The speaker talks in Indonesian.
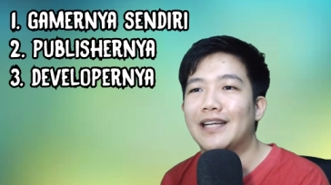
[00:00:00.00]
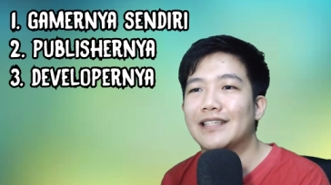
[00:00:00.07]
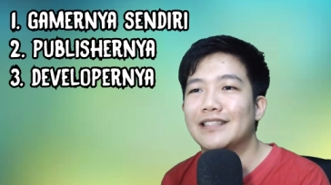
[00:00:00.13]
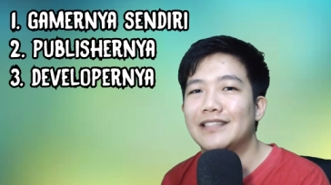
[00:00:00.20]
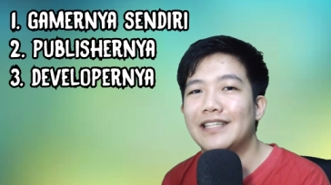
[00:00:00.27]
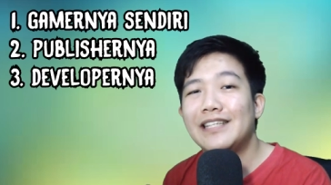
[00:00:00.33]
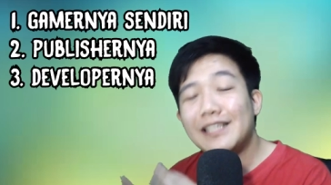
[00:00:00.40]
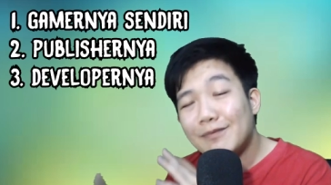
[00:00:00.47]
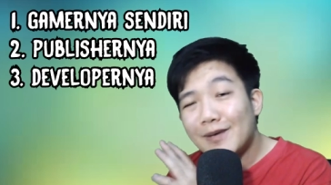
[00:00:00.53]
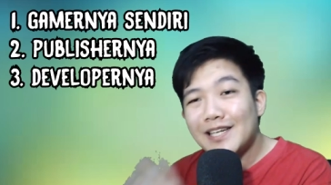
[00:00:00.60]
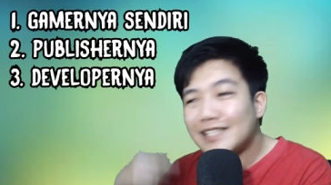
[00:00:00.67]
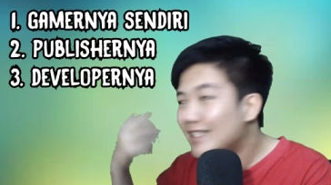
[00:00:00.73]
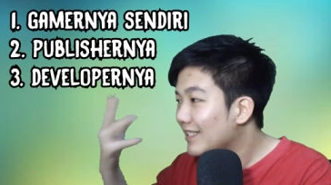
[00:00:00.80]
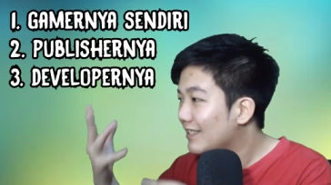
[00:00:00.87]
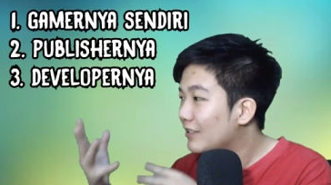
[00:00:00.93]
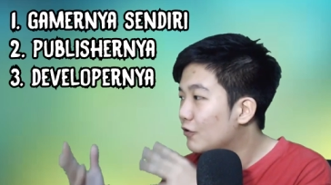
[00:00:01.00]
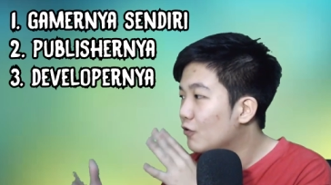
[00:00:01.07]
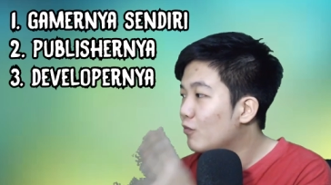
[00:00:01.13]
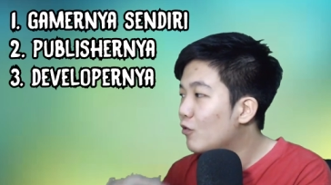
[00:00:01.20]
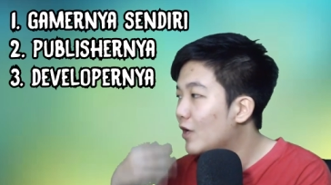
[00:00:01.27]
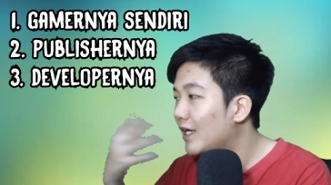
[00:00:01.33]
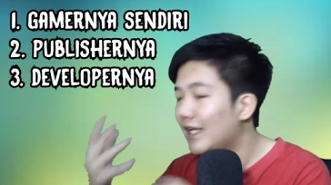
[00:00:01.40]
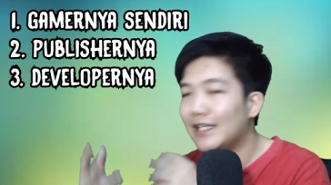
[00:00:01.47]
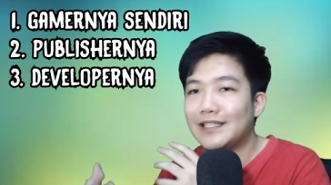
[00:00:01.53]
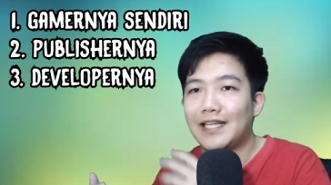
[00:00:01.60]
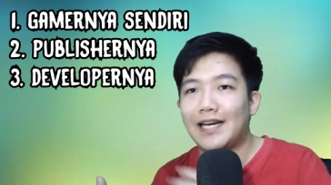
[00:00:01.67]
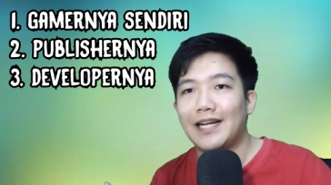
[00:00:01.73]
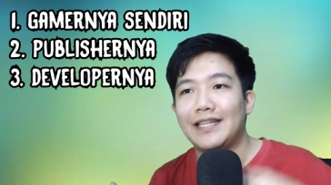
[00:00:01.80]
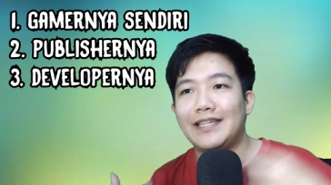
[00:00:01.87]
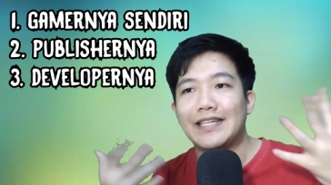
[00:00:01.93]
Jadi gimana sih hubungan
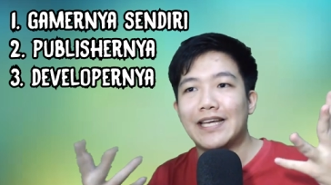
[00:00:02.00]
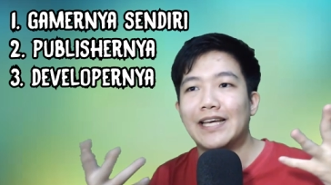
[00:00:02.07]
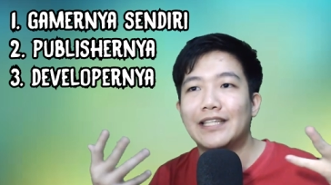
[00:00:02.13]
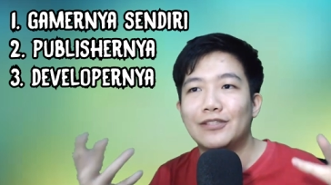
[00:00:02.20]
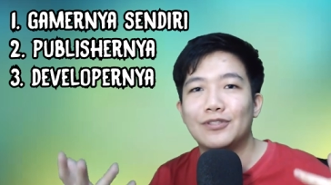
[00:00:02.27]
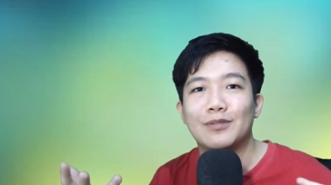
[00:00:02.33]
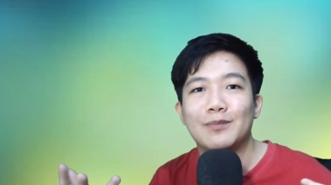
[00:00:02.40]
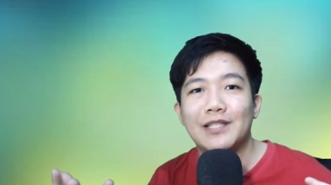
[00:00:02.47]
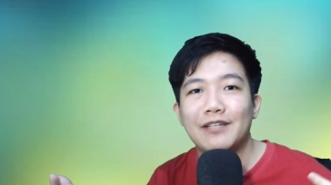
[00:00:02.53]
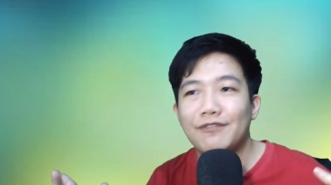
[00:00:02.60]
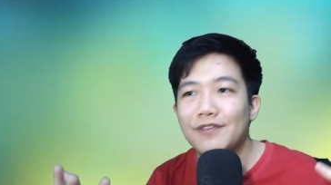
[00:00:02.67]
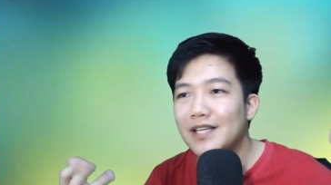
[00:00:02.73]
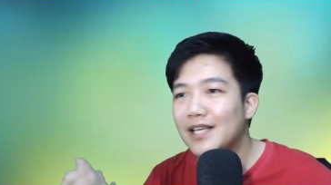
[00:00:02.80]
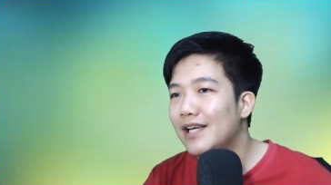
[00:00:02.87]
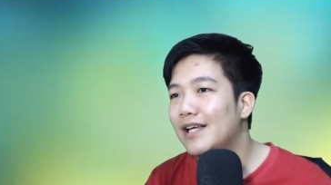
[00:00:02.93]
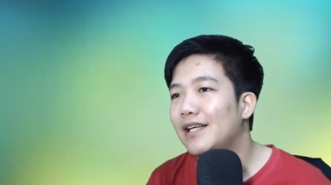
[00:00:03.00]
antara ketiga itu sebenarnya, Vi?